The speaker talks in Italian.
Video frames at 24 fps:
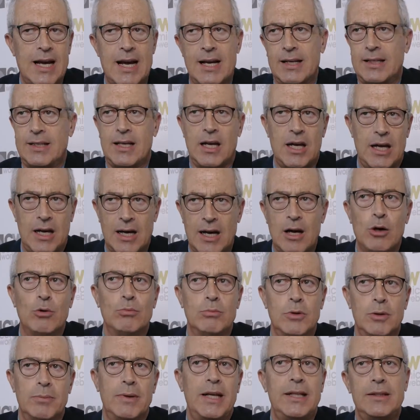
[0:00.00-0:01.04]
anche a
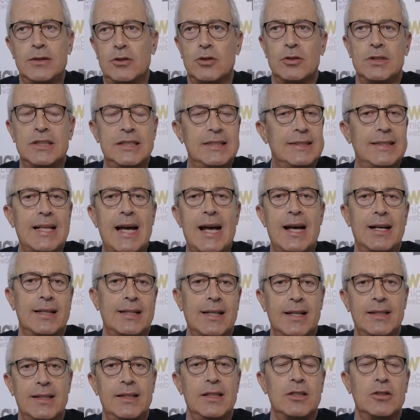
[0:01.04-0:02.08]
un momento di
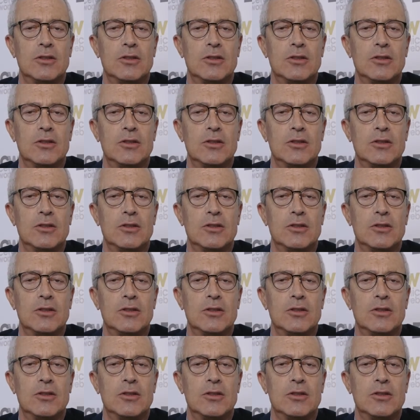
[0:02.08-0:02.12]
stanca, di